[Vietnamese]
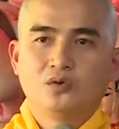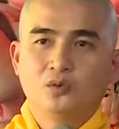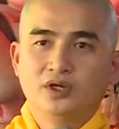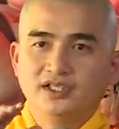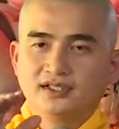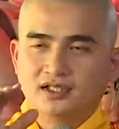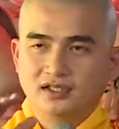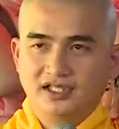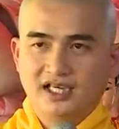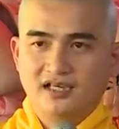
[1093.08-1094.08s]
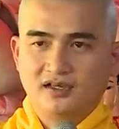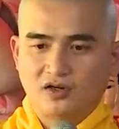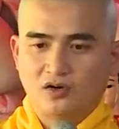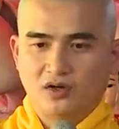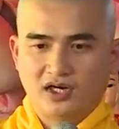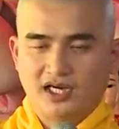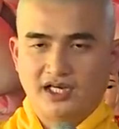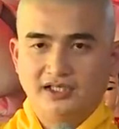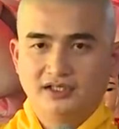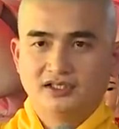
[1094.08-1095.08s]
Quỹ thời gian còn
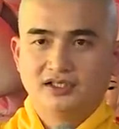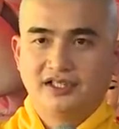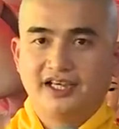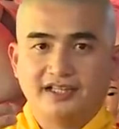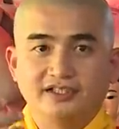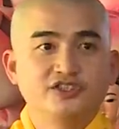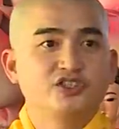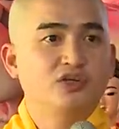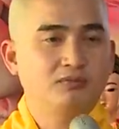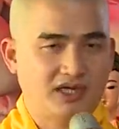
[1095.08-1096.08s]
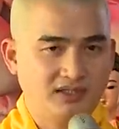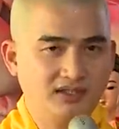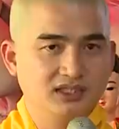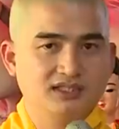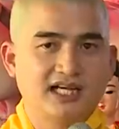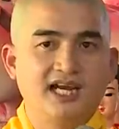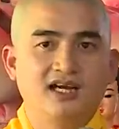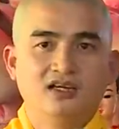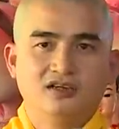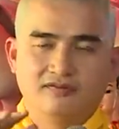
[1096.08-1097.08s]
lại dành cho bản thân
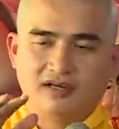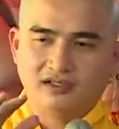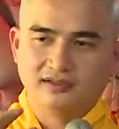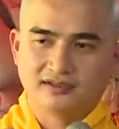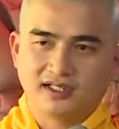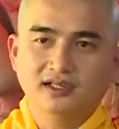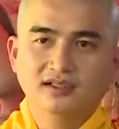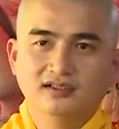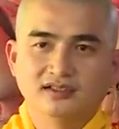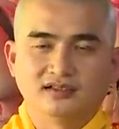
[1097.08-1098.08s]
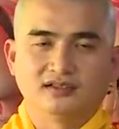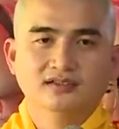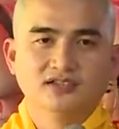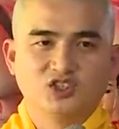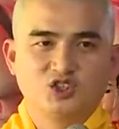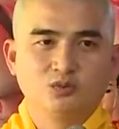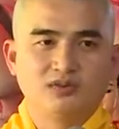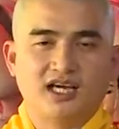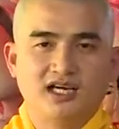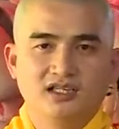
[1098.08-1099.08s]
ta và người thân, người thương của chúng
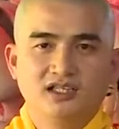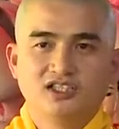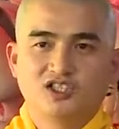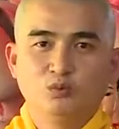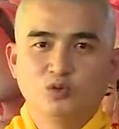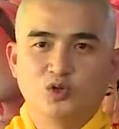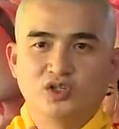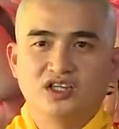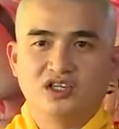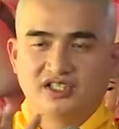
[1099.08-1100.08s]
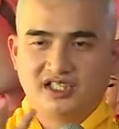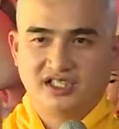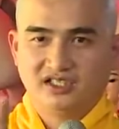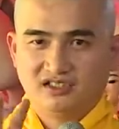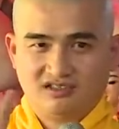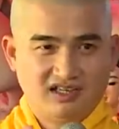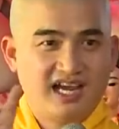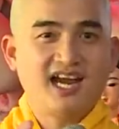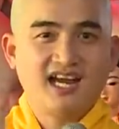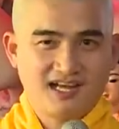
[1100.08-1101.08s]
ta trong cuộc đời này
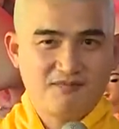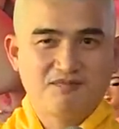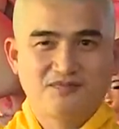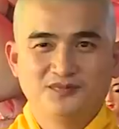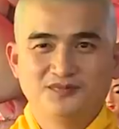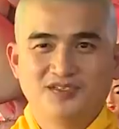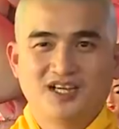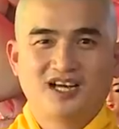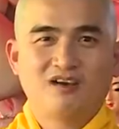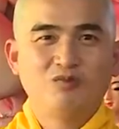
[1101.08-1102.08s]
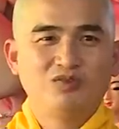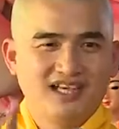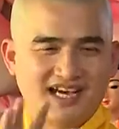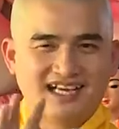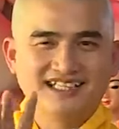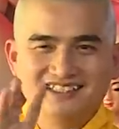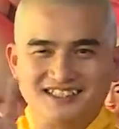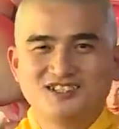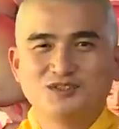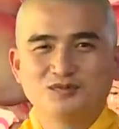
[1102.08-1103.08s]
ngắn lắm, không dài
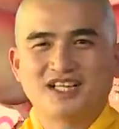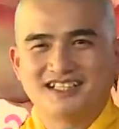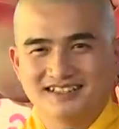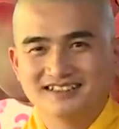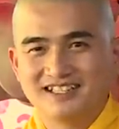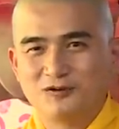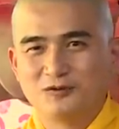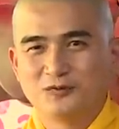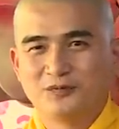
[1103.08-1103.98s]
như chúng ta tưởng đâu.